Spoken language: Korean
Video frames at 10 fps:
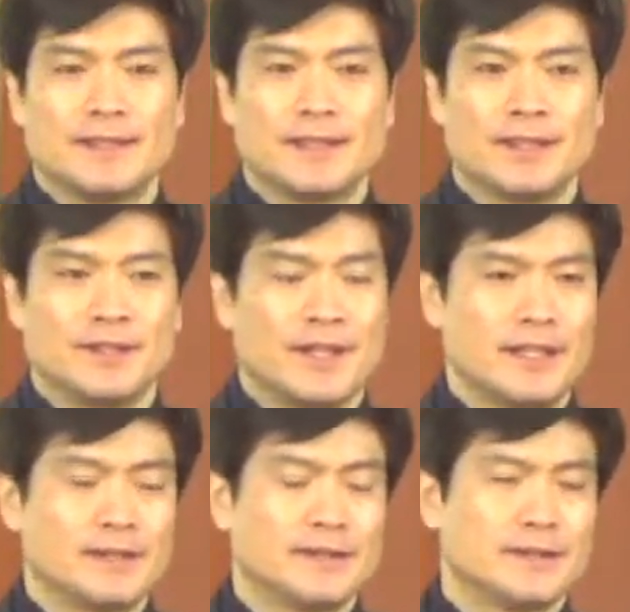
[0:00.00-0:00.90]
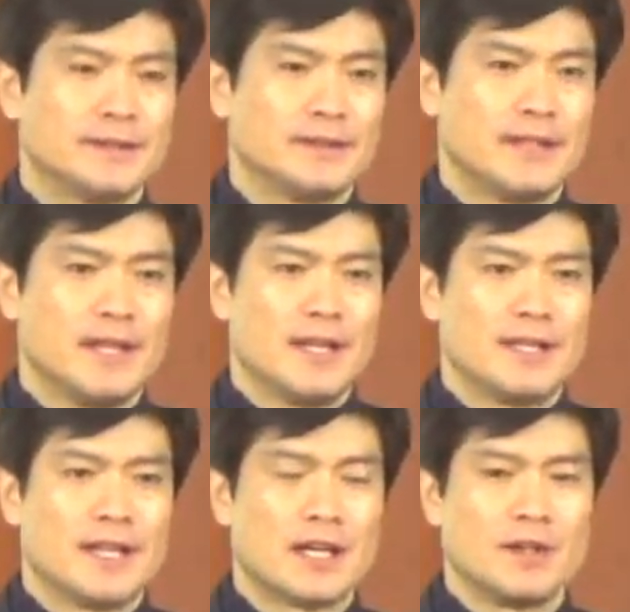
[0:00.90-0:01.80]
그런데
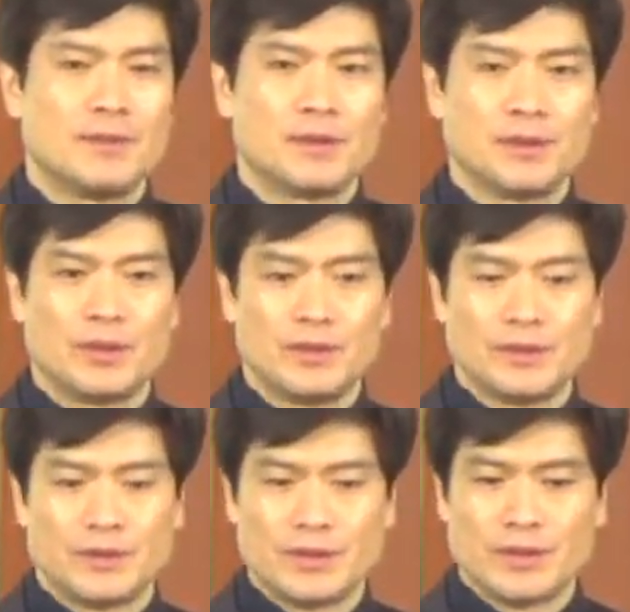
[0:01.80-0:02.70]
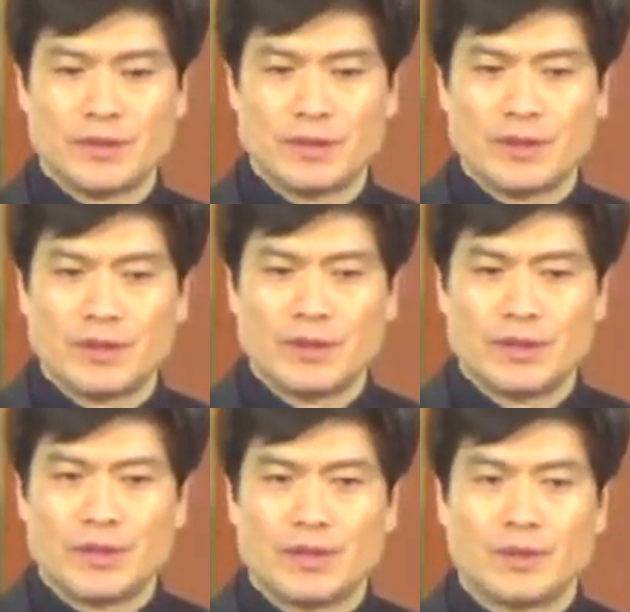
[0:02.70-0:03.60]
약을 먹어도
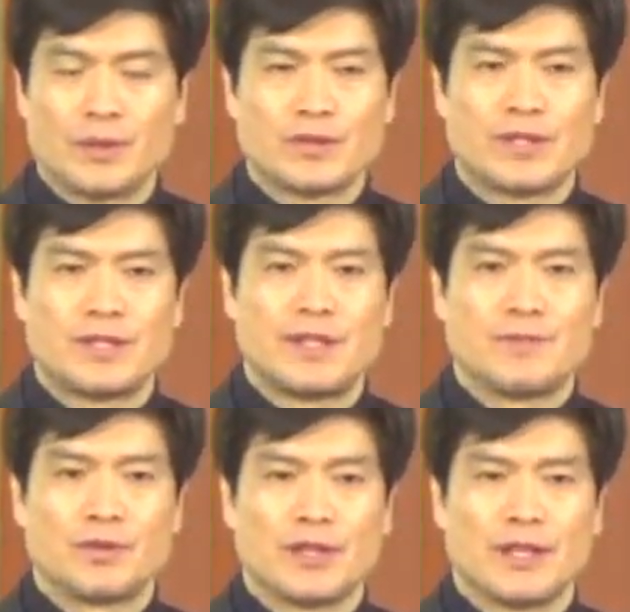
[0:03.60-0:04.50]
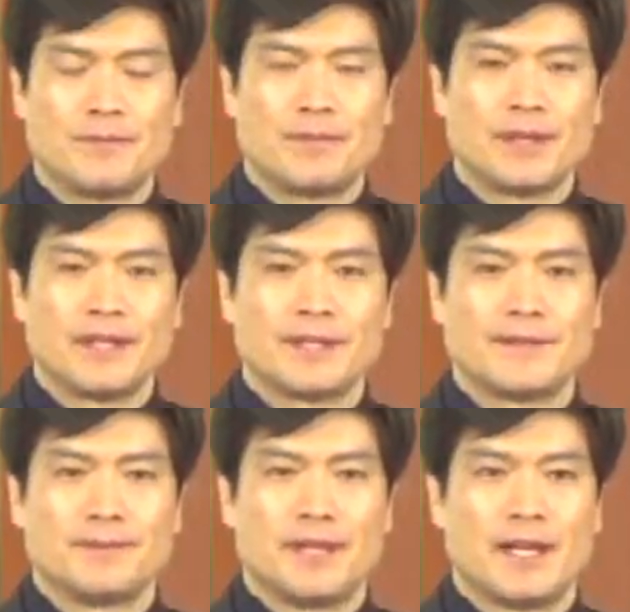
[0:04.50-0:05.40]
고치지 못하는 병이
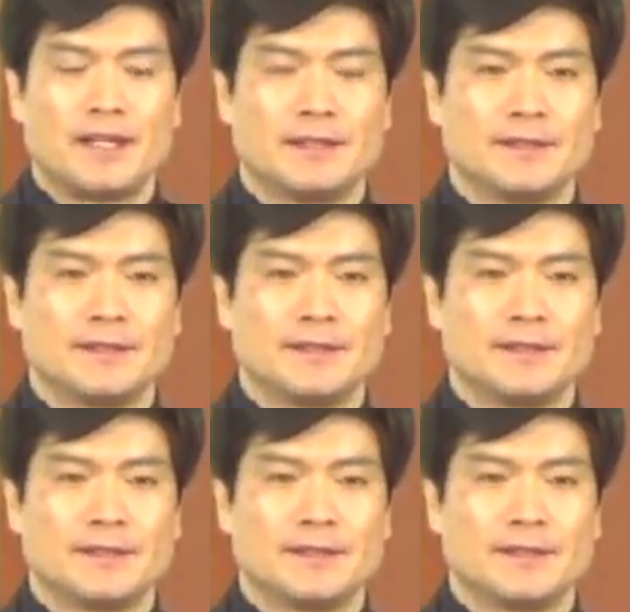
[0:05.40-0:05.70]
있습니다.